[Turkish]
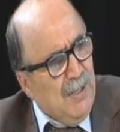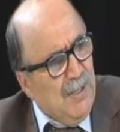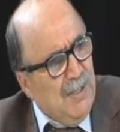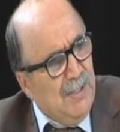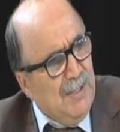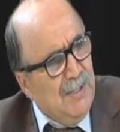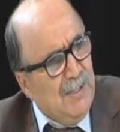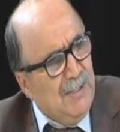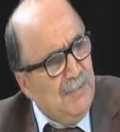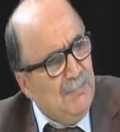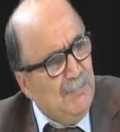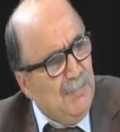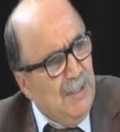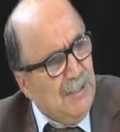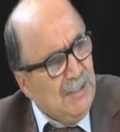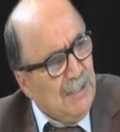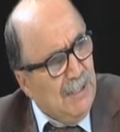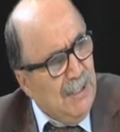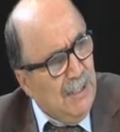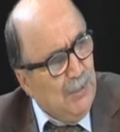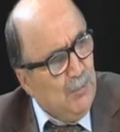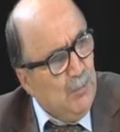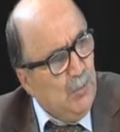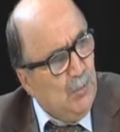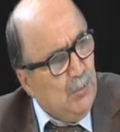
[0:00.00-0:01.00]
E,
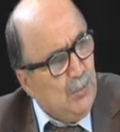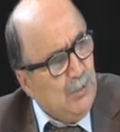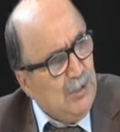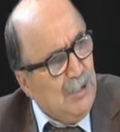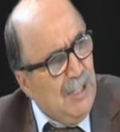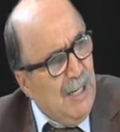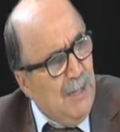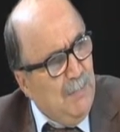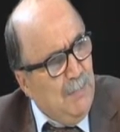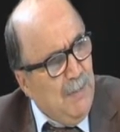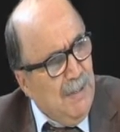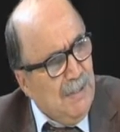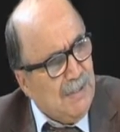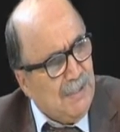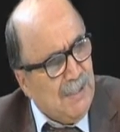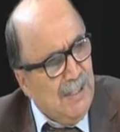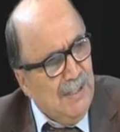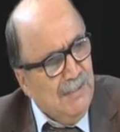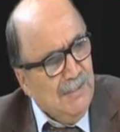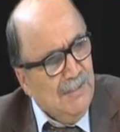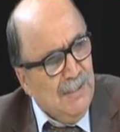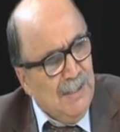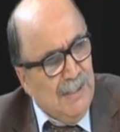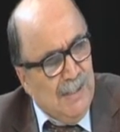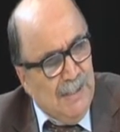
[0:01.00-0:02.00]
masaya doğru şey
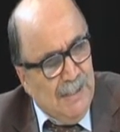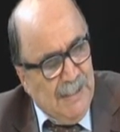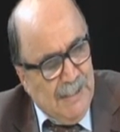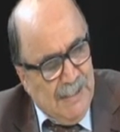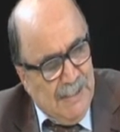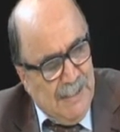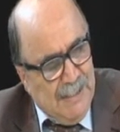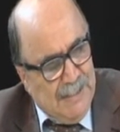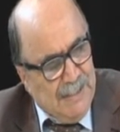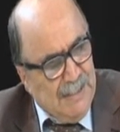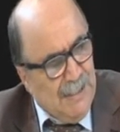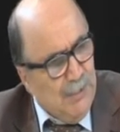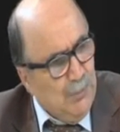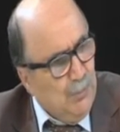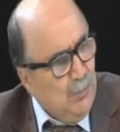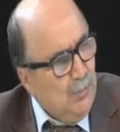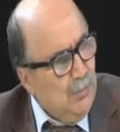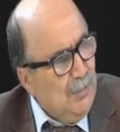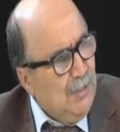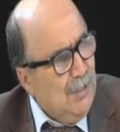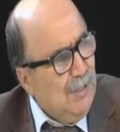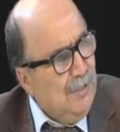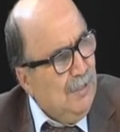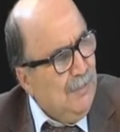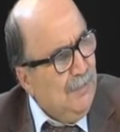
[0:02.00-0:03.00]
yaparsan ileriye Ben
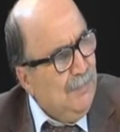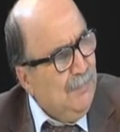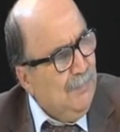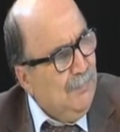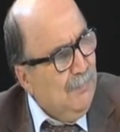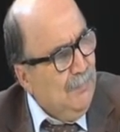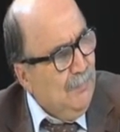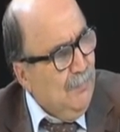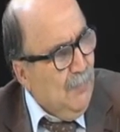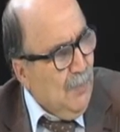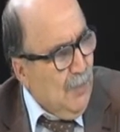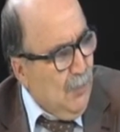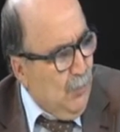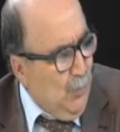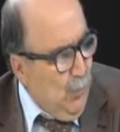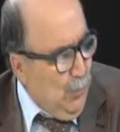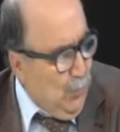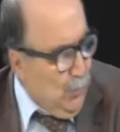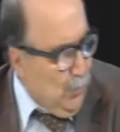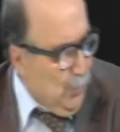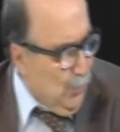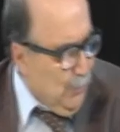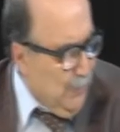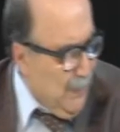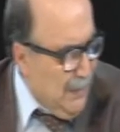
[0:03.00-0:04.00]
sana ha. doğru geleyim mi biraz?
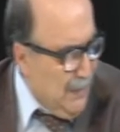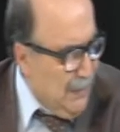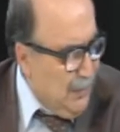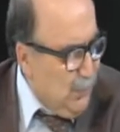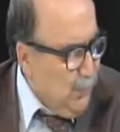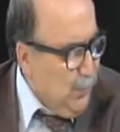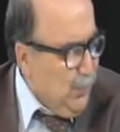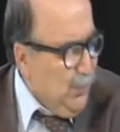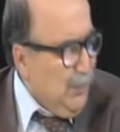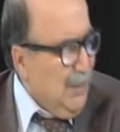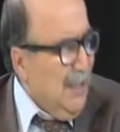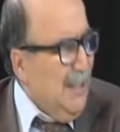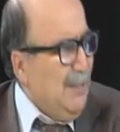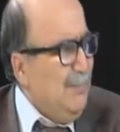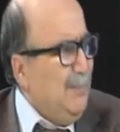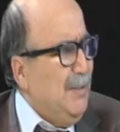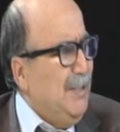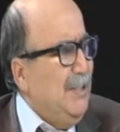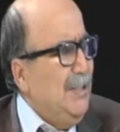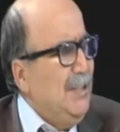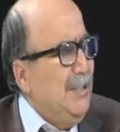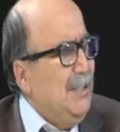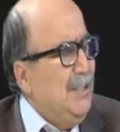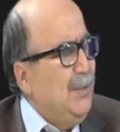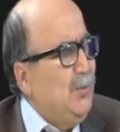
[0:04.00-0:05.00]
Yok yok bana yok, doğru gelmene
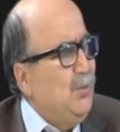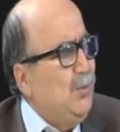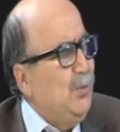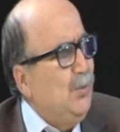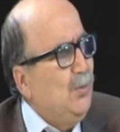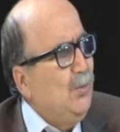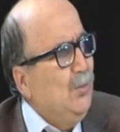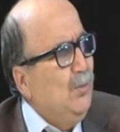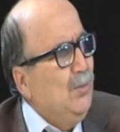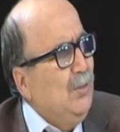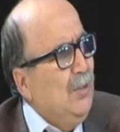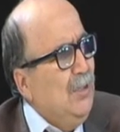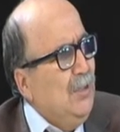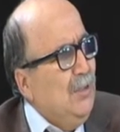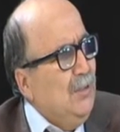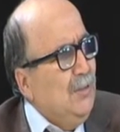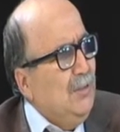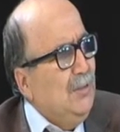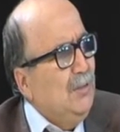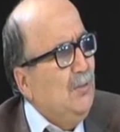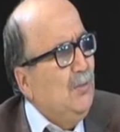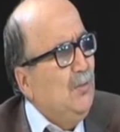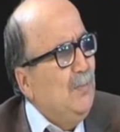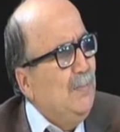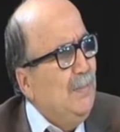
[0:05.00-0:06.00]
misin? gerek yok.
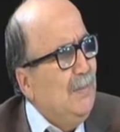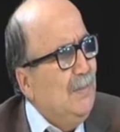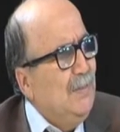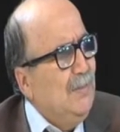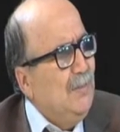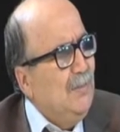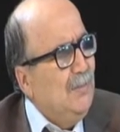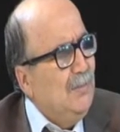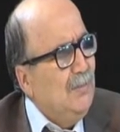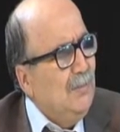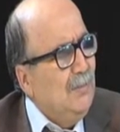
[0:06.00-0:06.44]
Ha. Ö e-